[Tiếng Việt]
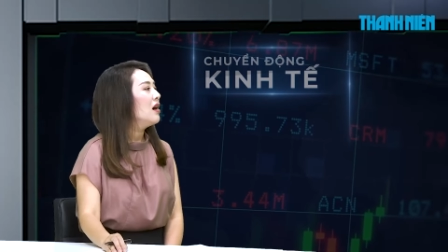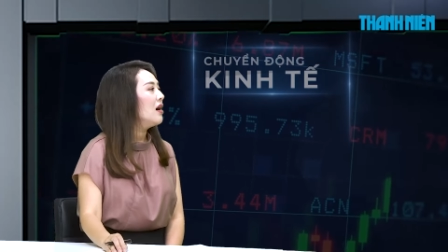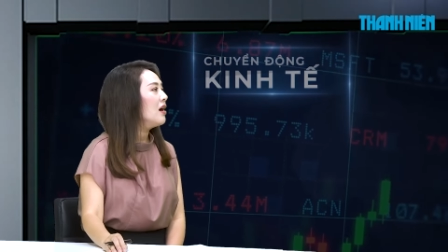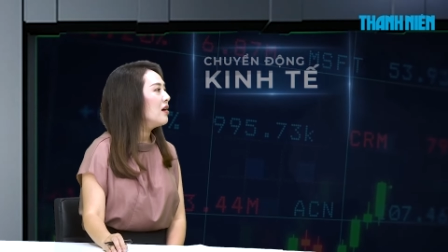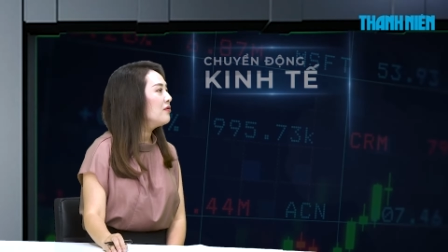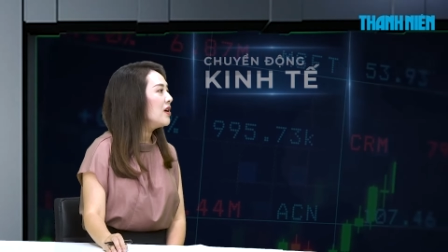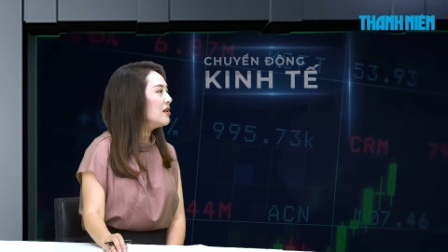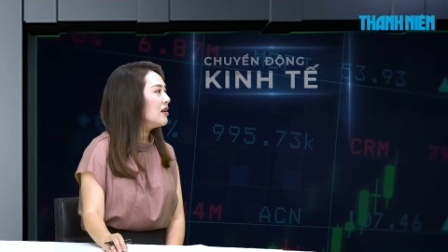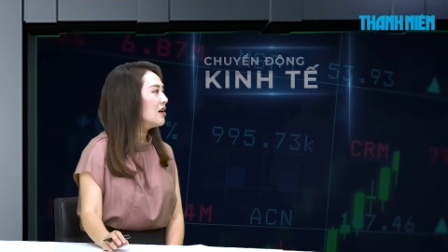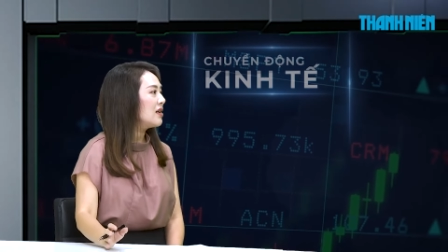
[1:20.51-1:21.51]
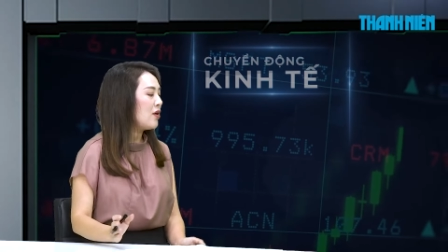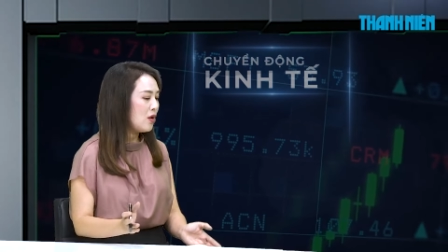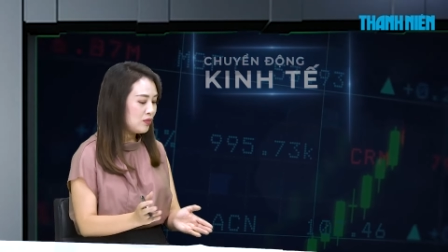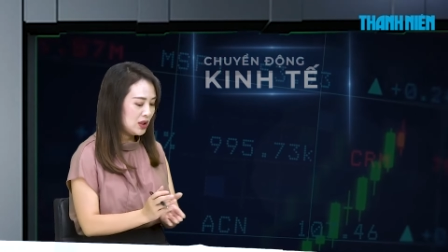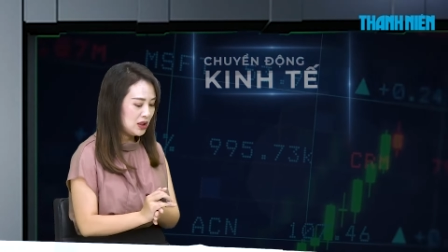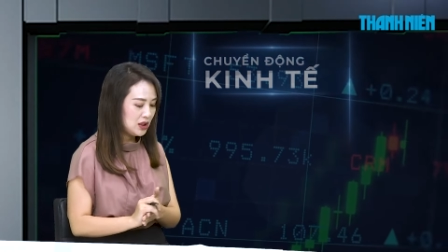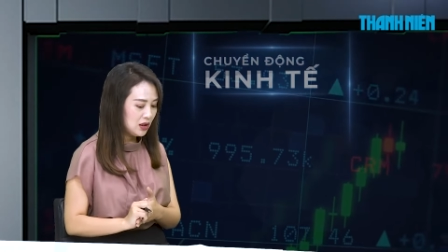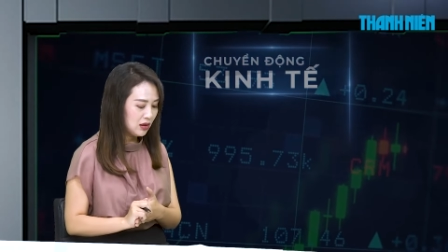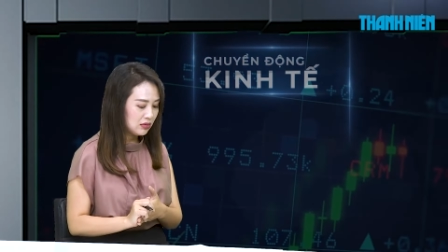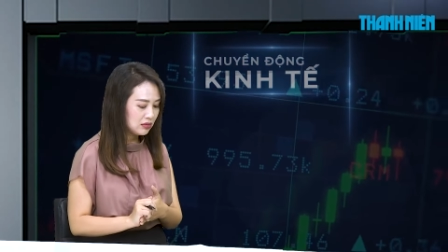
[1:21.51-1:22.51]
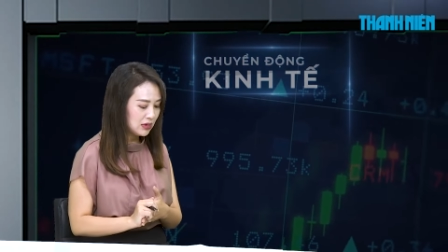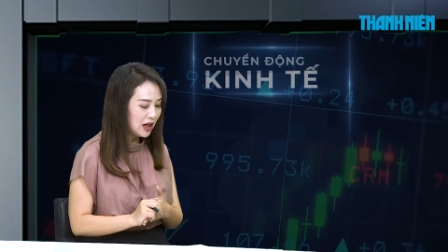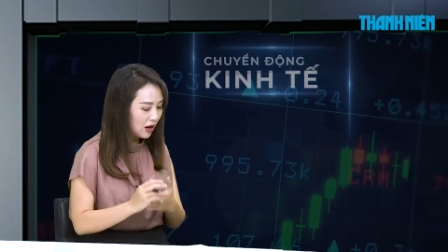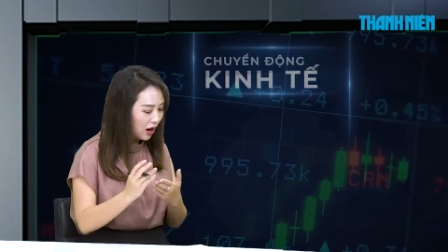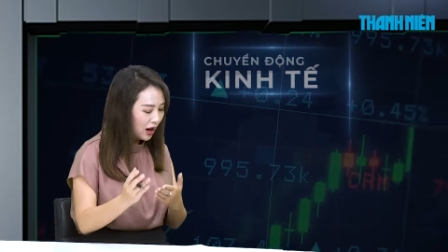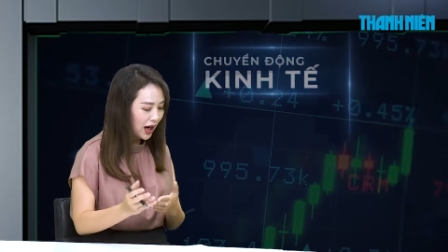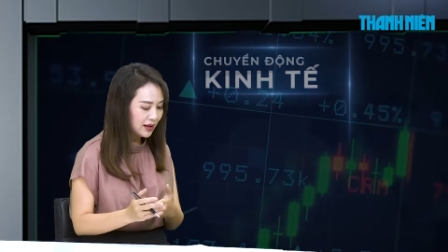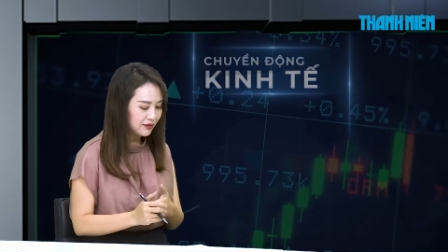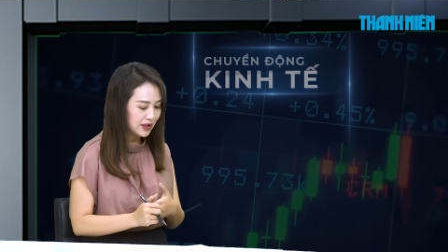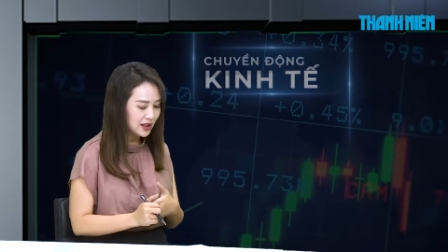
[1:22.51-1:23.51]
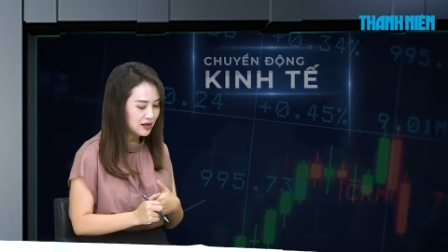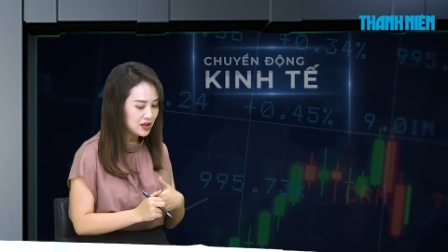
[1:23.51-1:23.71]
À, vâng, à, theo ông thì à, các khó khăn và thách thức